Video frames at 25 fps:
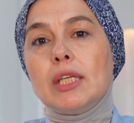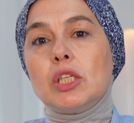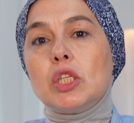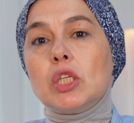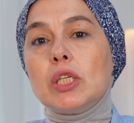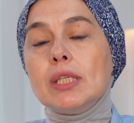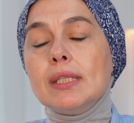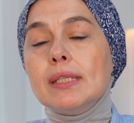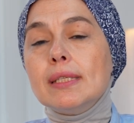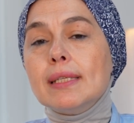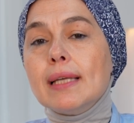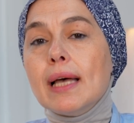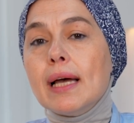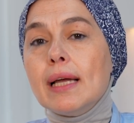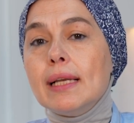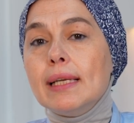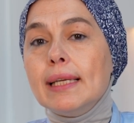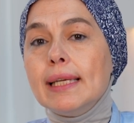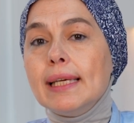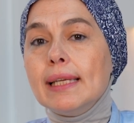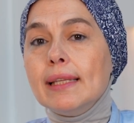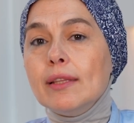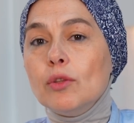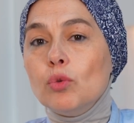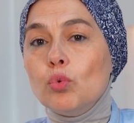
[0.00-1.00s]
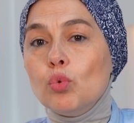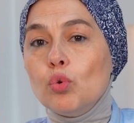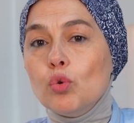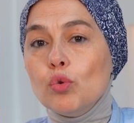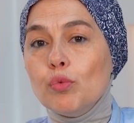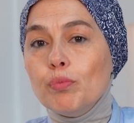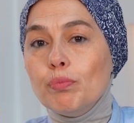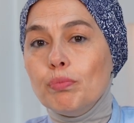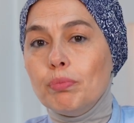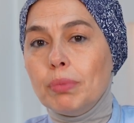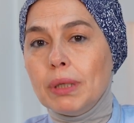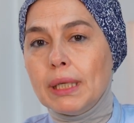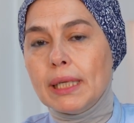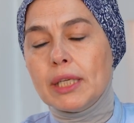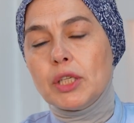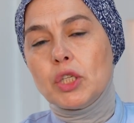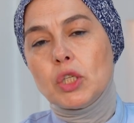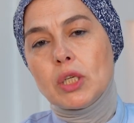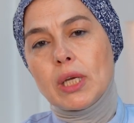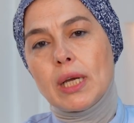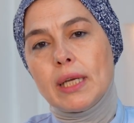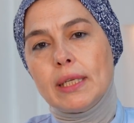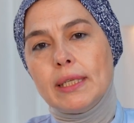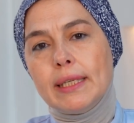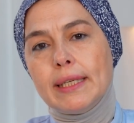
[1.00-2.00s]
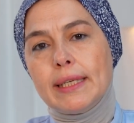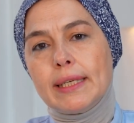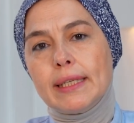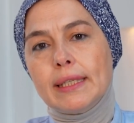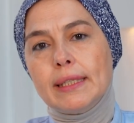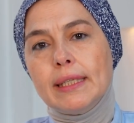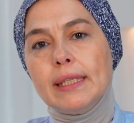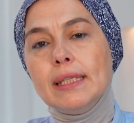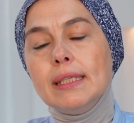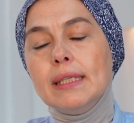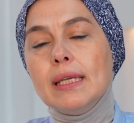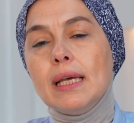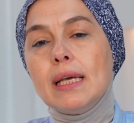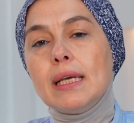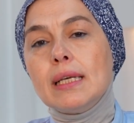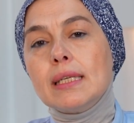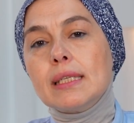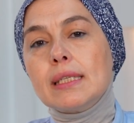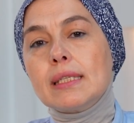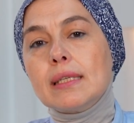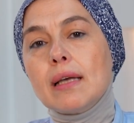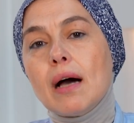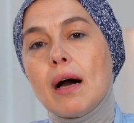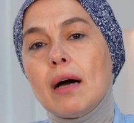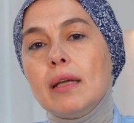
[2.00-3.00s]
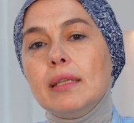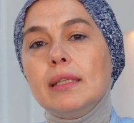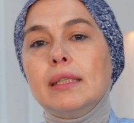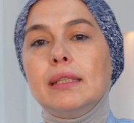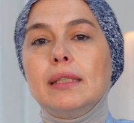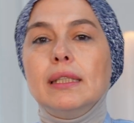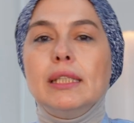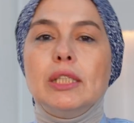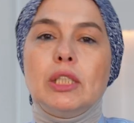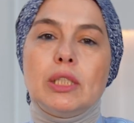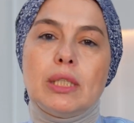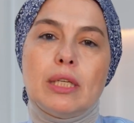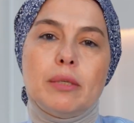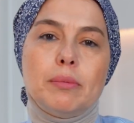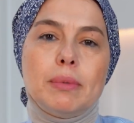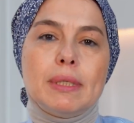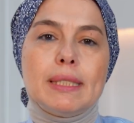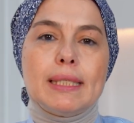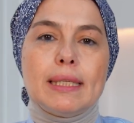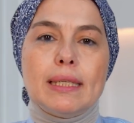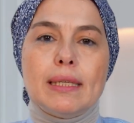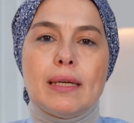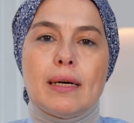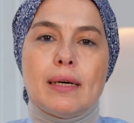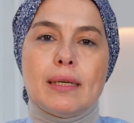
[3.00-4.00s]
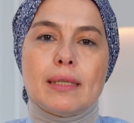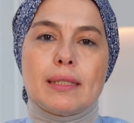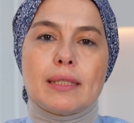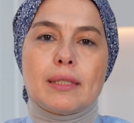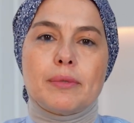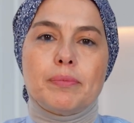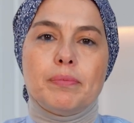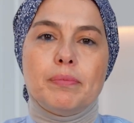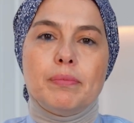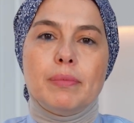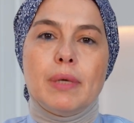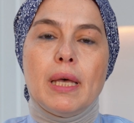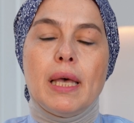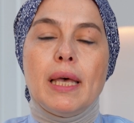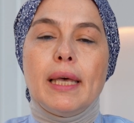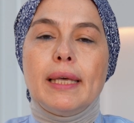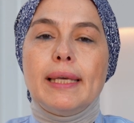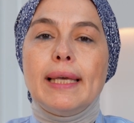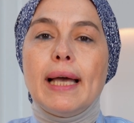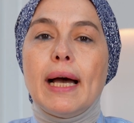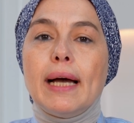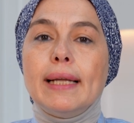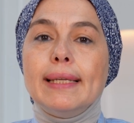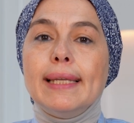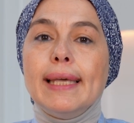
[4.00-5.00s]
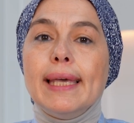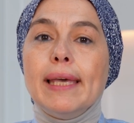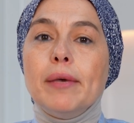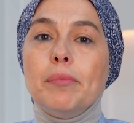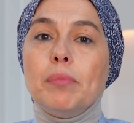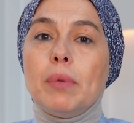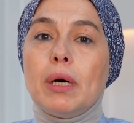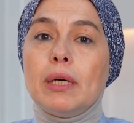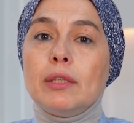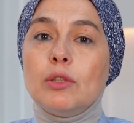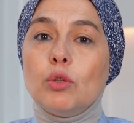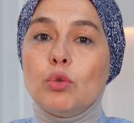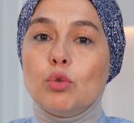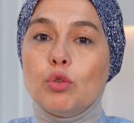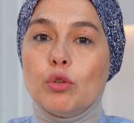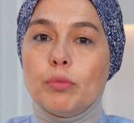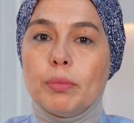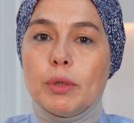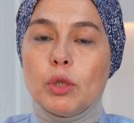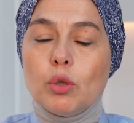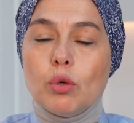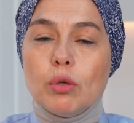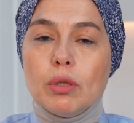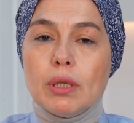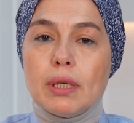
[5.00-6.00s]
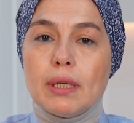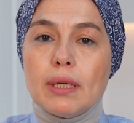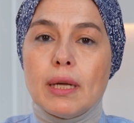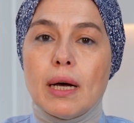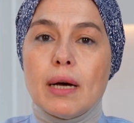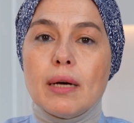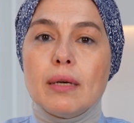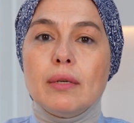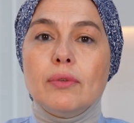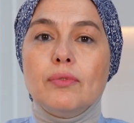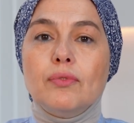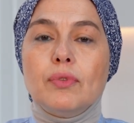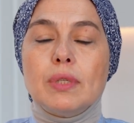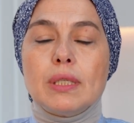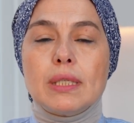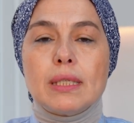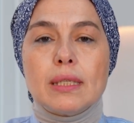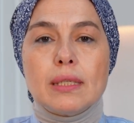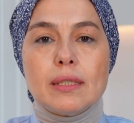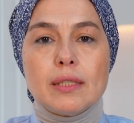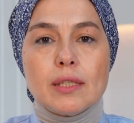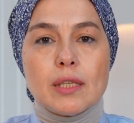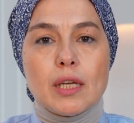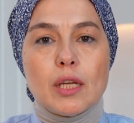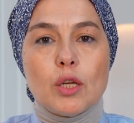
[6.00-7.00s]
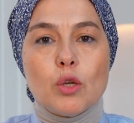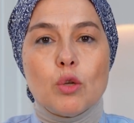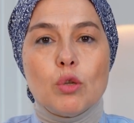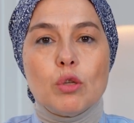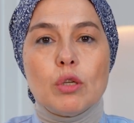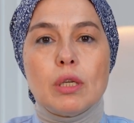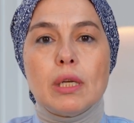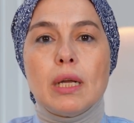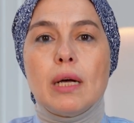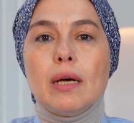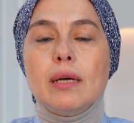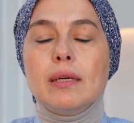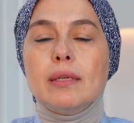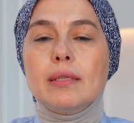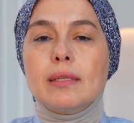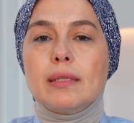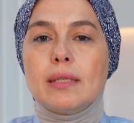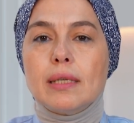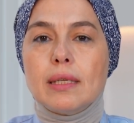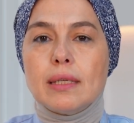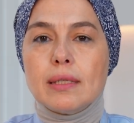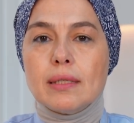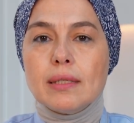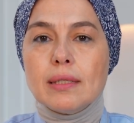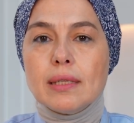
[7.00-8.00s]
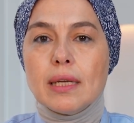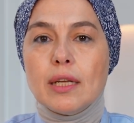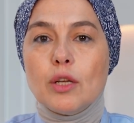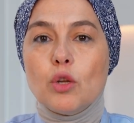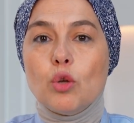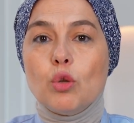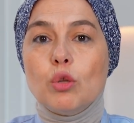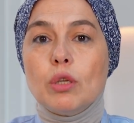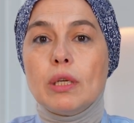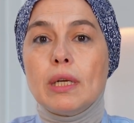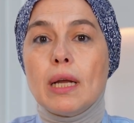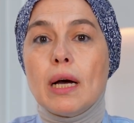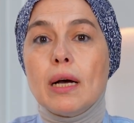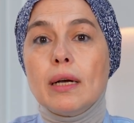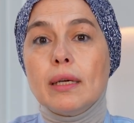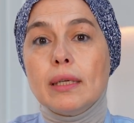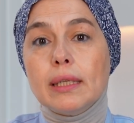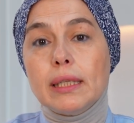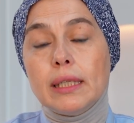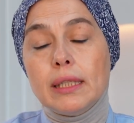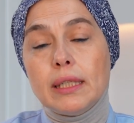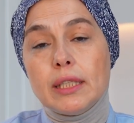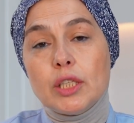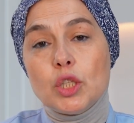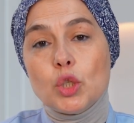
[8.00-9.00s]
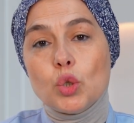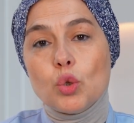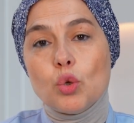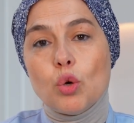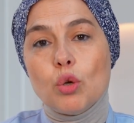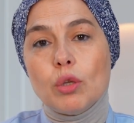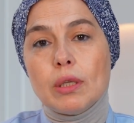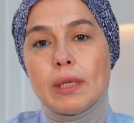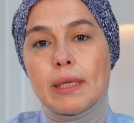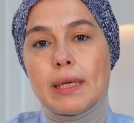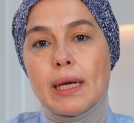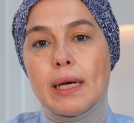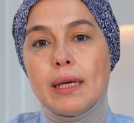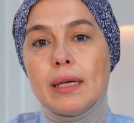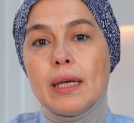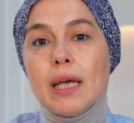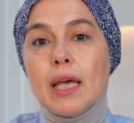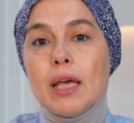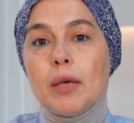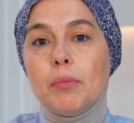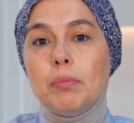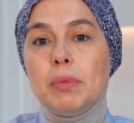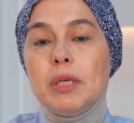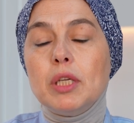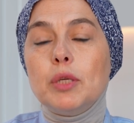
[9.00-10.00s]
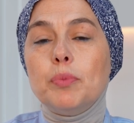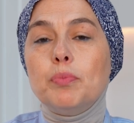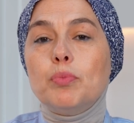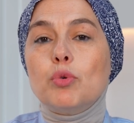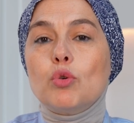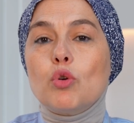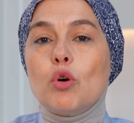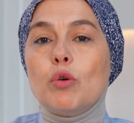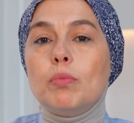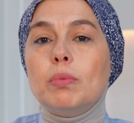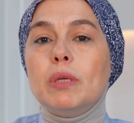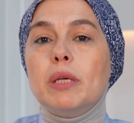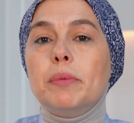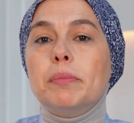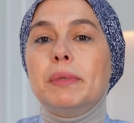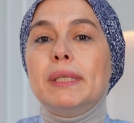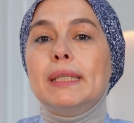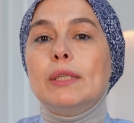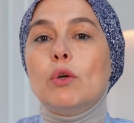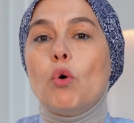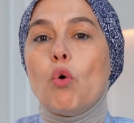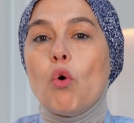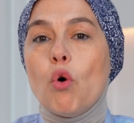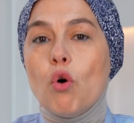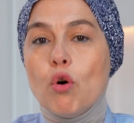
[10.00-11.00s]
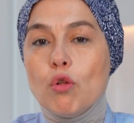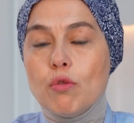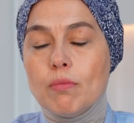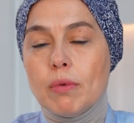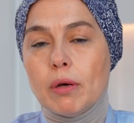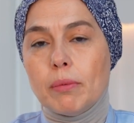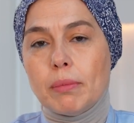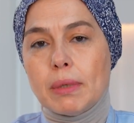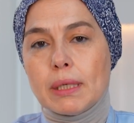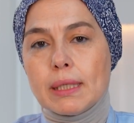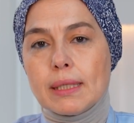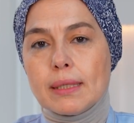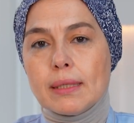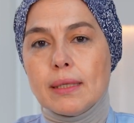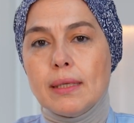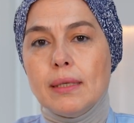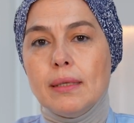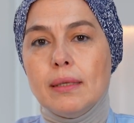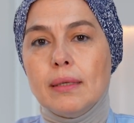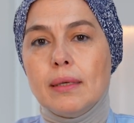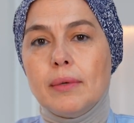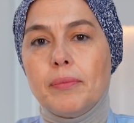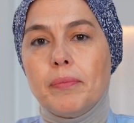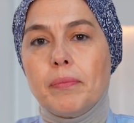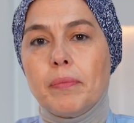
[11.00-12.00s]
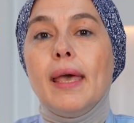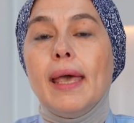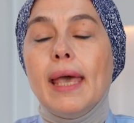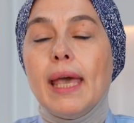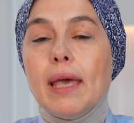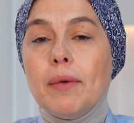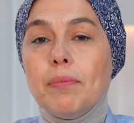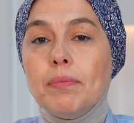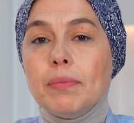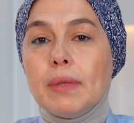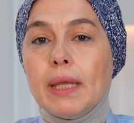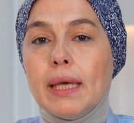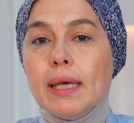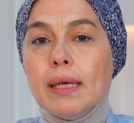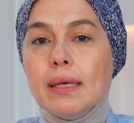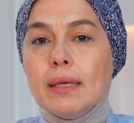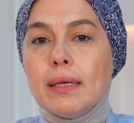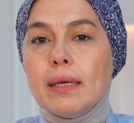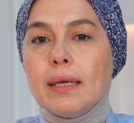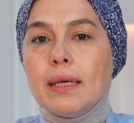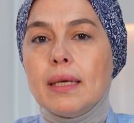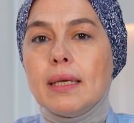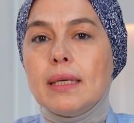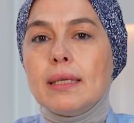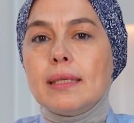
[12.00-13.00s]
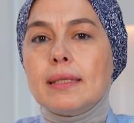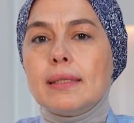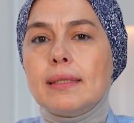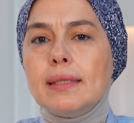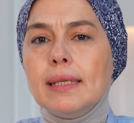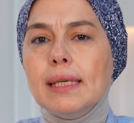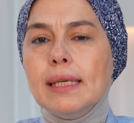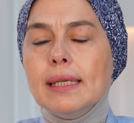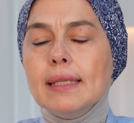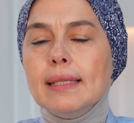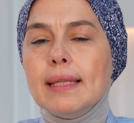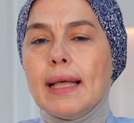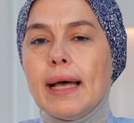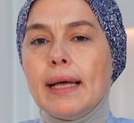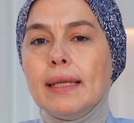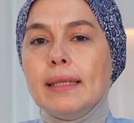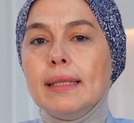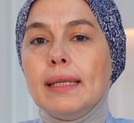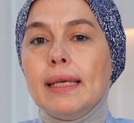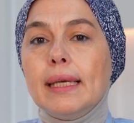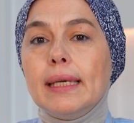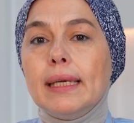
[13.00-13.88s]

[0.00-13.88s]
cinselliğin tüm bileşenlerinin sağlıklı işlemesi lazım. Yani hem anatomik olarak, fiziksel olarak, zihinsel olarak, ilişki olarak bir problemin olmaması hem de zihnen